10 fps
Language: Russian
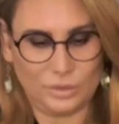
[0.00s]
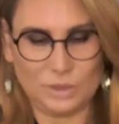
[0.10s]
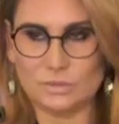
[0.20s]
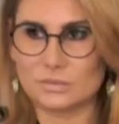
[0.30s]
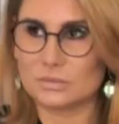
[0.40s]

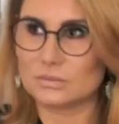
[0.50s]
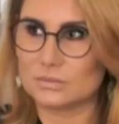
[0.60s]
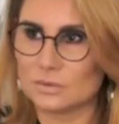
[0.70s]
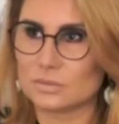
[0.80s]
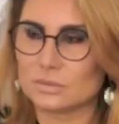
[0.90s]
прям,
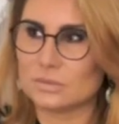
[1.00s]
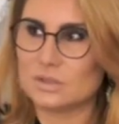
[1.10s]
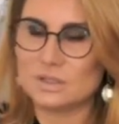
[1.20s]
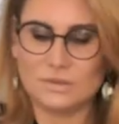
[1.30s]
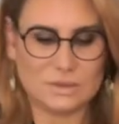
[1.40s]
ну,
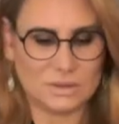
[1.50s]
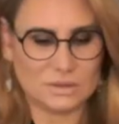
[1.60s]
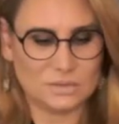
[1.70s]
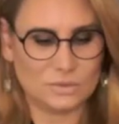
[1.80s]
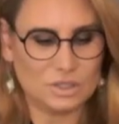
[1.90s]

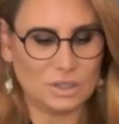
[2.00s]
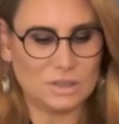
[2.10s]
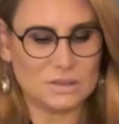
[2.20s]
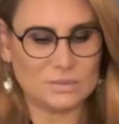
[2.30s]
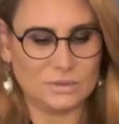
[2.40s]
действительно,
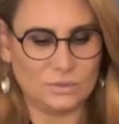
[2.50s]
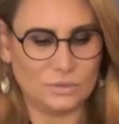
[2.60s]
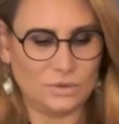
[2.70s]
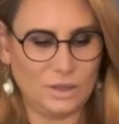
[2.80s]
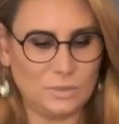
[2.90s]
звучание
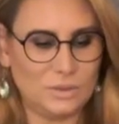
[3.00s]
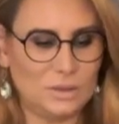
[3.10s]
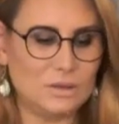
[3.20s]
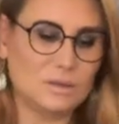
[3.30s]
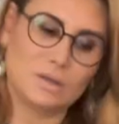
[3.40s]
своего
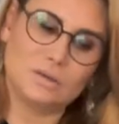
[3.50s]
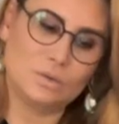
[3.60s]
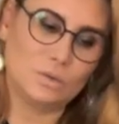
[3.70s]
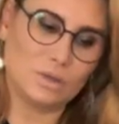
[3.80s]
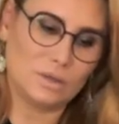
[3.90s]
времени,
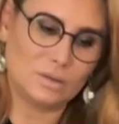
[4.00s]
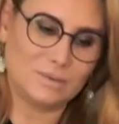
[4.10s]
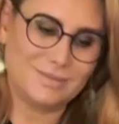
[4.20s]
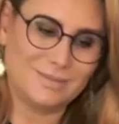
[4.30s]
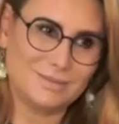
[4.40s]

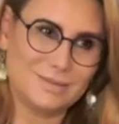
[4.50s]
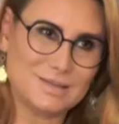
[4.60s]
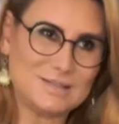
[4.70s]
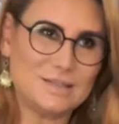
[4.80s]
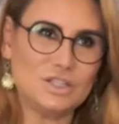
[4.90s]
которое
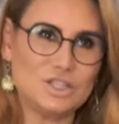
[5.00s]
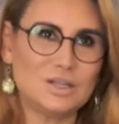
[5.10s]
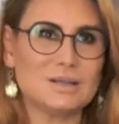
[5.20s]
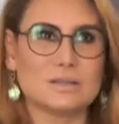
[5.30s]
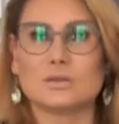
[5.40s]

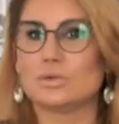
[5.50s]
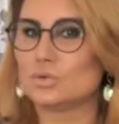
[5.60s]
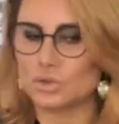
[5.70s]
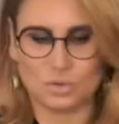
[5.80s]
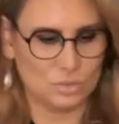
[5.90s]
сейчас
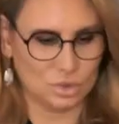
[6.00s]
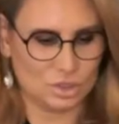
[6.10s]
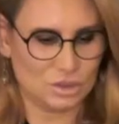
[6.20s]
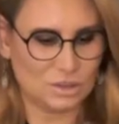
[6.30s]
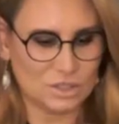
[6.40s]
тоже
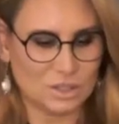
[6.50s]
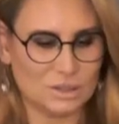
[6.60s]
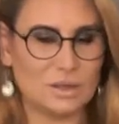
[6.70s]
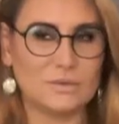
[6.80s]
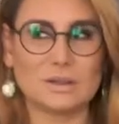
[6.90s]
очень даже
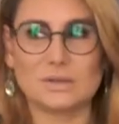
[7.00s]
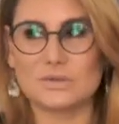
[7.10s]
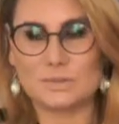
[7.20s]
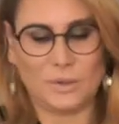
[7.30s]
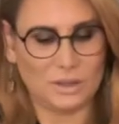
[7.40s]

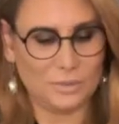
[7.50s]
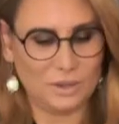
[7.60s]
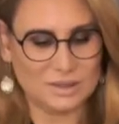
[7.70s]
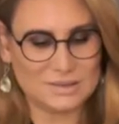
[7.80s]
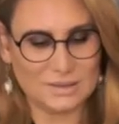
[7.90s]
адекватно
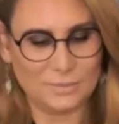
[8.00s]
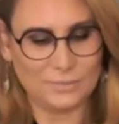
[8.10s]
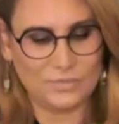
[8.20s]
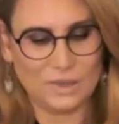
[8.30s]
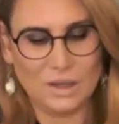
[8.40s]

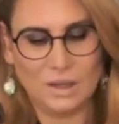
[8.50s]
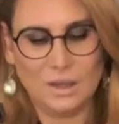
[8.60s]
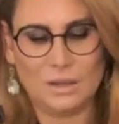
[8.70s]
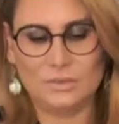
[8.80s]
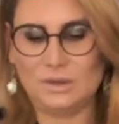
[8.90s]
воспринимается.
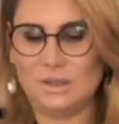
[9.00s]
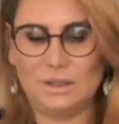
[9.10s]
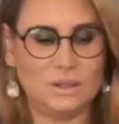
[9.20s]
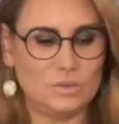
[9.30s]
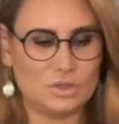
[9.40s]
Вот
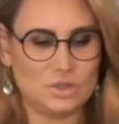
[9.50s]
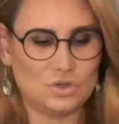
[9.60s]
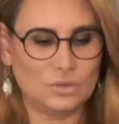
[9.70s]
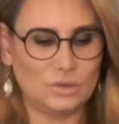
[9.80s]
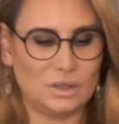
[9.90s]
такие
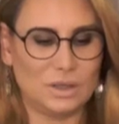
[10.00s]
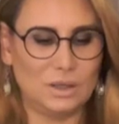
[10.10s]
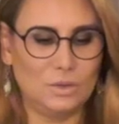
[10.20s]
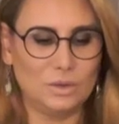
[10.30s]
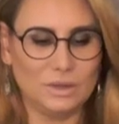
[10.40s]
усеченные
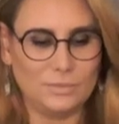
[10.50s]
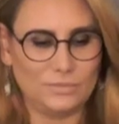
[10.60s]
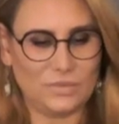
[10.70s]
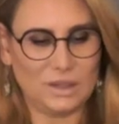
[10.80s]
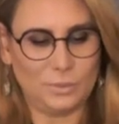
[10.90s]
колонны.
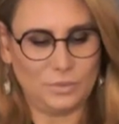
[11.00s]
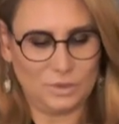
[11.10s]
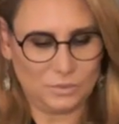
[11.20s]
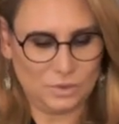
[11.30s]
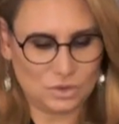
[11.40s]
И я
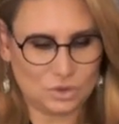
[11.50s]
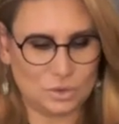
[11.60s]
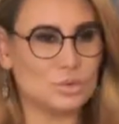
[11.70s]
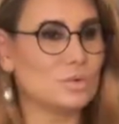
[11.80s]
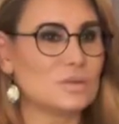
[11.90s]
понимаю,
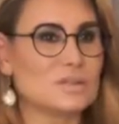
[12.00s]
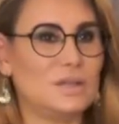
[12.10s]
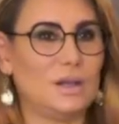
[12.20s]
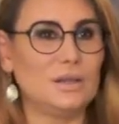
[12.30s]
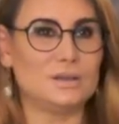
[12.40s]
что
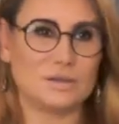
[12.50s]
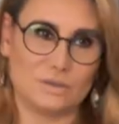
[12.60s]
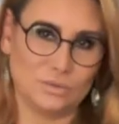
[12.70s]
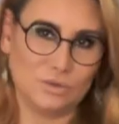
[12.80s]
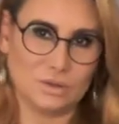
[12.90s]
зря я
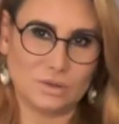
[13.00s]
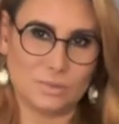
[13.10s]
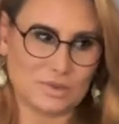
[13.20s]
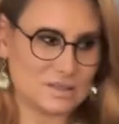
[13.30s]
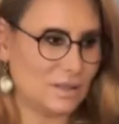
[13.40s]
сегодня
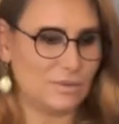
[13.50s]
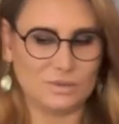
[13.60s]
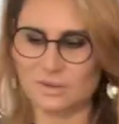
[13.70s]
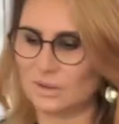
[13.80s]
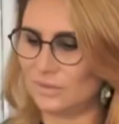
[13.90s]
не
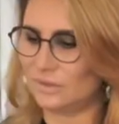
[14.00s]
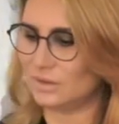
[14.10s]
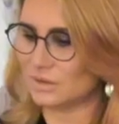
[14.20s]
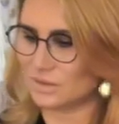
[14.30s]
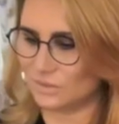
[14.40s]
поставила
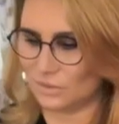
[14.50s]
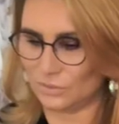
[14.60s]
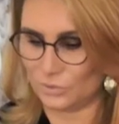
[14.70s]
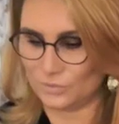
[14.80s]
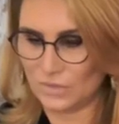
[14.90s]
Давида
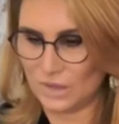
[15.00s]
своего.